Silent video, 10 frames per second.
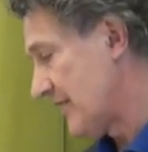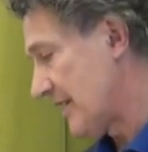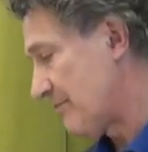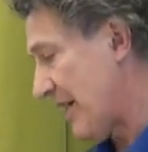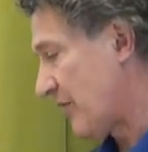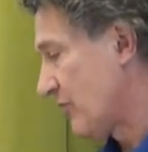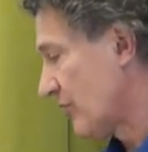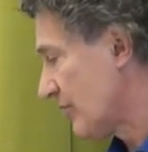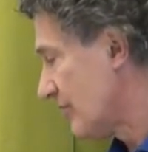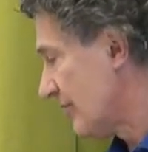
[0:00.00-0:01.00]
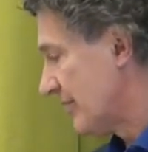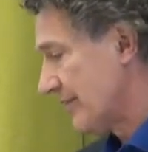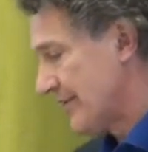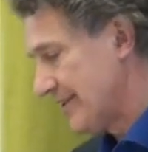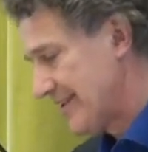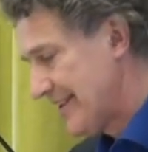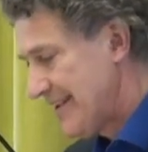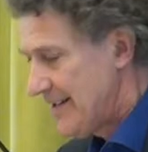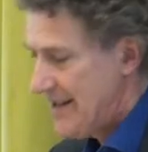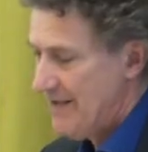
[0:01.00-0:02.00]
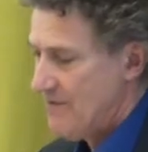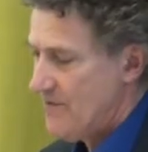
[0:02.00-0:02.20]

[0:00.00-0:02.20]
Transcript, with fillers: a parcouru, euh,